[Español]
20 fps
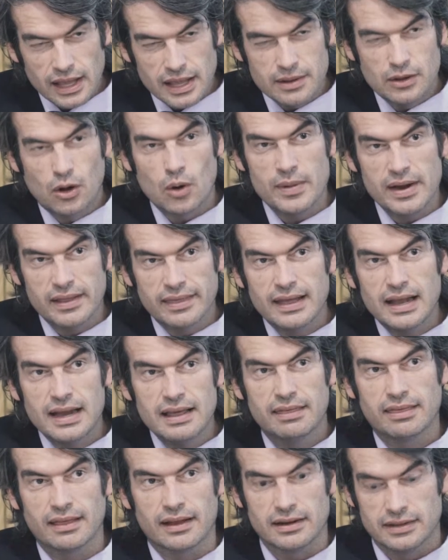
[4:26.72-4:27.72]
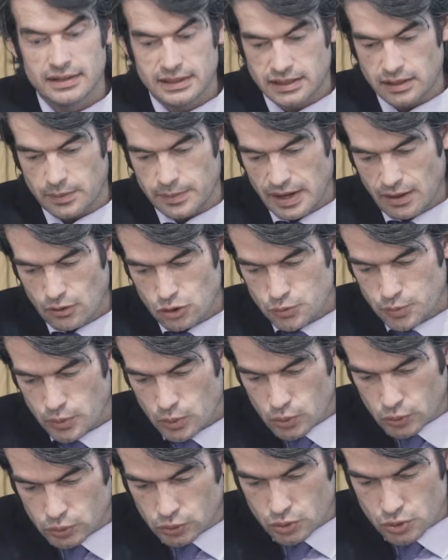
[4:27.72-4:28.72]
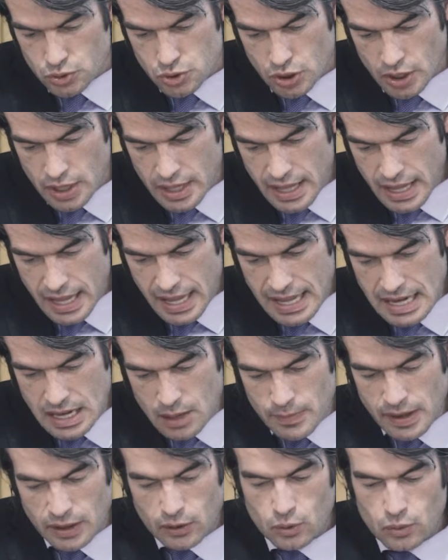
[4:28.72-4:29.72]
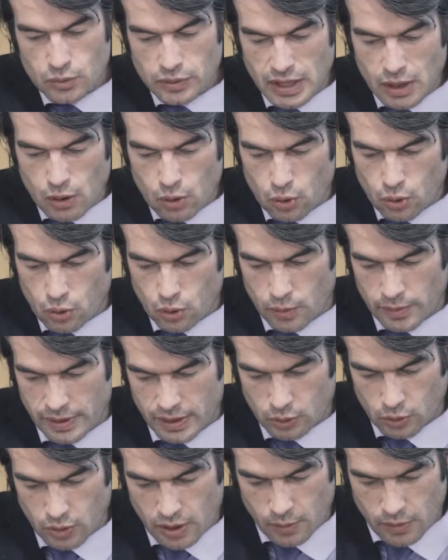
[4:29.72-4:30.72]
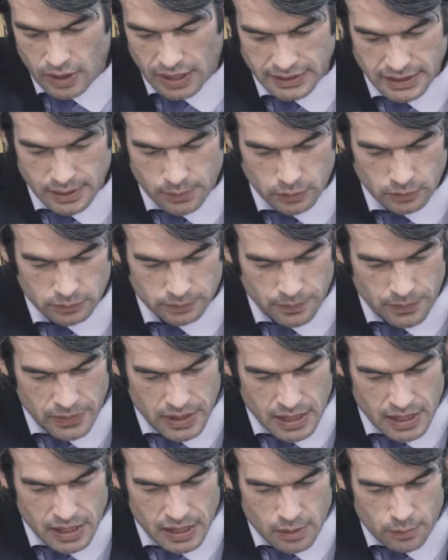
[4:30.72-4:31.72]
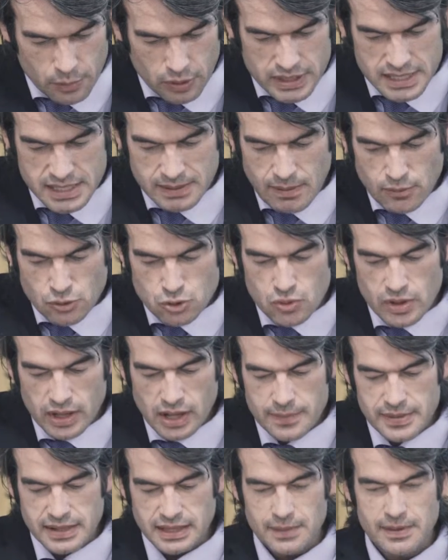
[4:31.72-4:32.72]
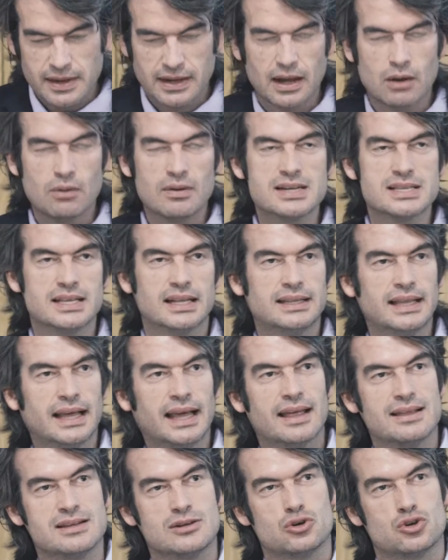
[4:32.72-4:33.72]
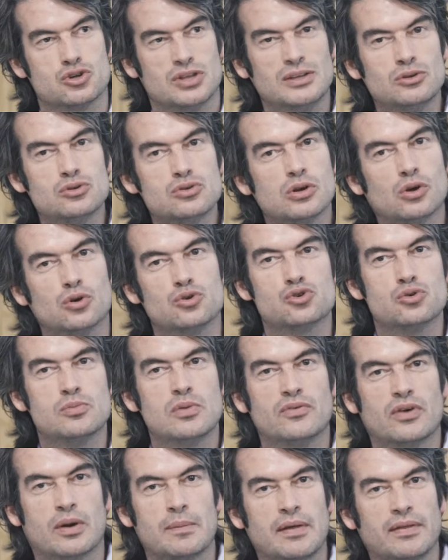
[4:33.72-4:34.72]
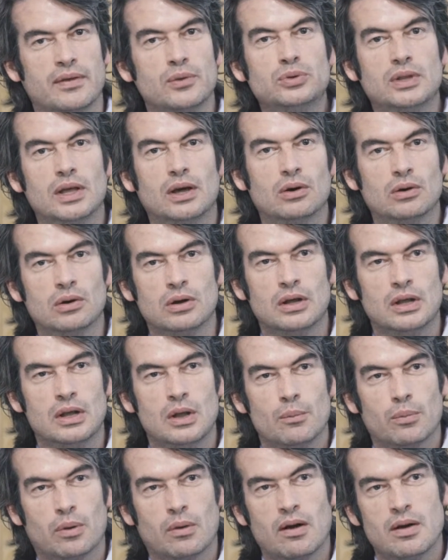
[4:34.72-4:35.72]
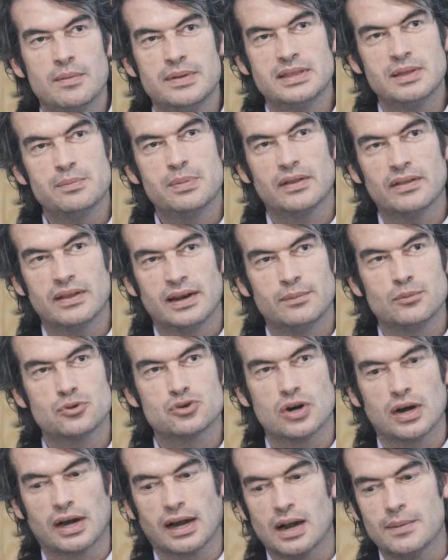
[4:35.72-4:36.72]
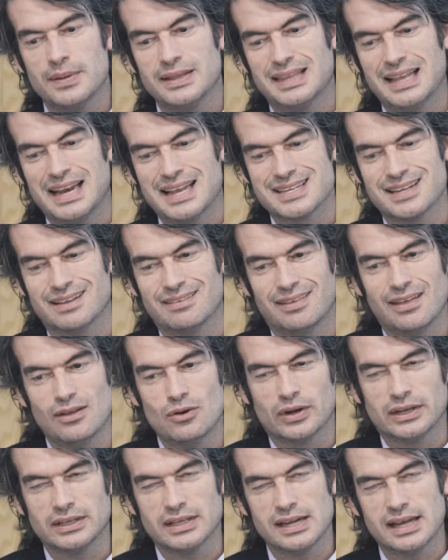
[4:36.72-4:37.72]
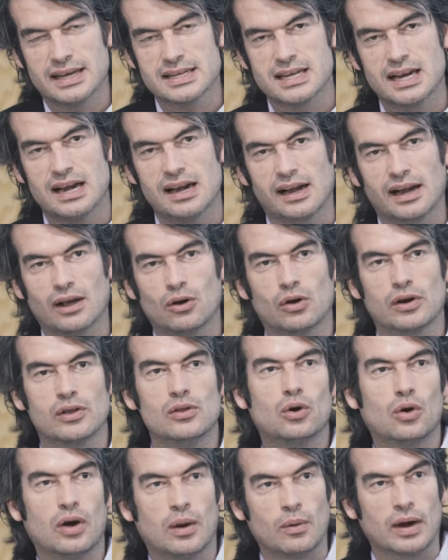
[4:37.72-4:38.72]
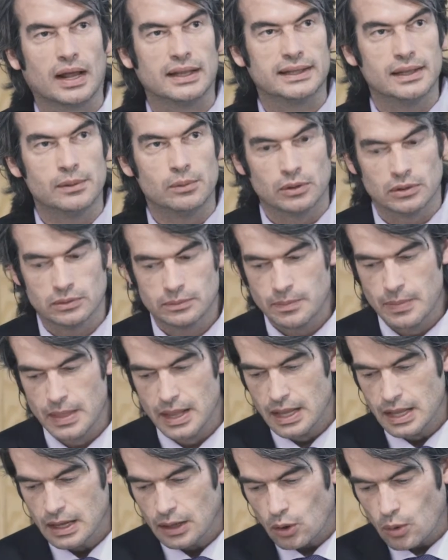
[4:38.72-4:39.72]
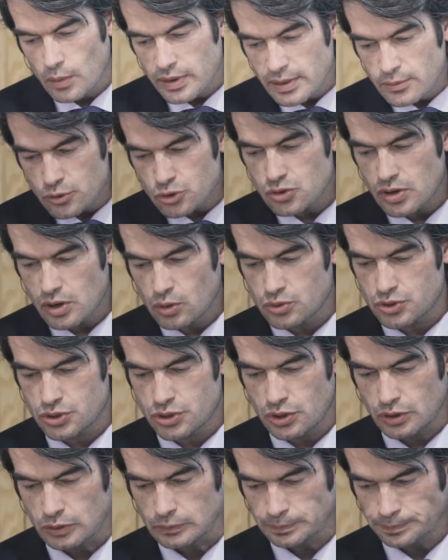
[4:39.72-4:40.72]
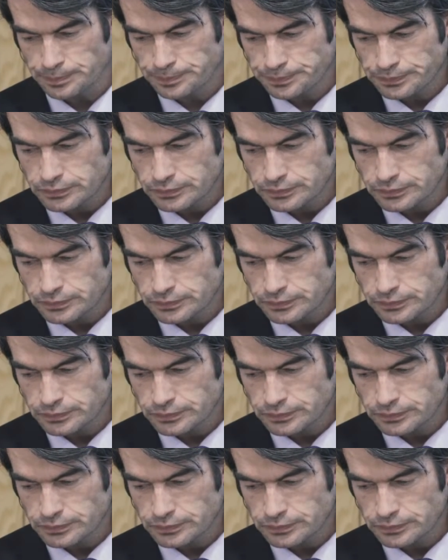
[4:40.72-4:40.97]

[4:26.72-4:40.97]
y comercializan determinados productos en el marco de un diálogo colaborativo. Porque si vamos únicamente a marcar una estrategia desde los datos del consumo farmacéutico, probablemente perderemos realmente la esencia de lo que tiene que ser el recorrido colaborativo. No olvidemos una cuestión.